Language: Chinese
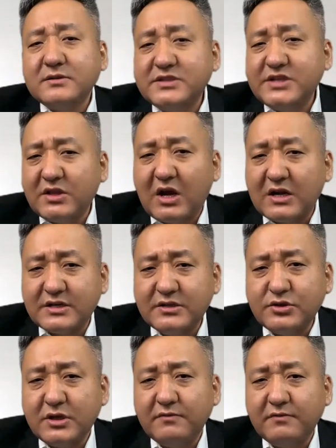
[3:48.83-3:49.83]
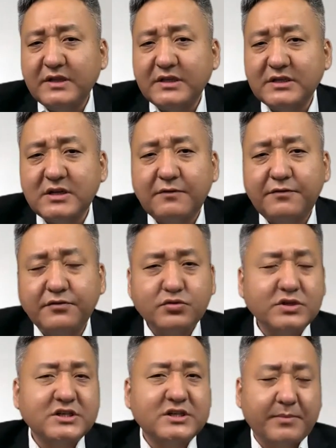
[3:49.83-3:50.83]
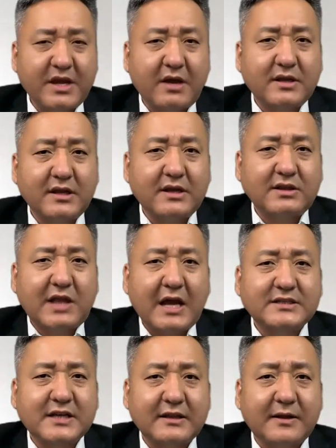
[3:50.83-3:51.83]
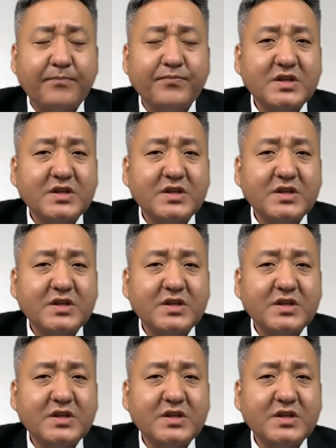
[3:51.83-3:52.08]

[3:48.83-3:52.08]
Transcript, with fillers: 践踏人权的问题上付出什么样的一个代价呢？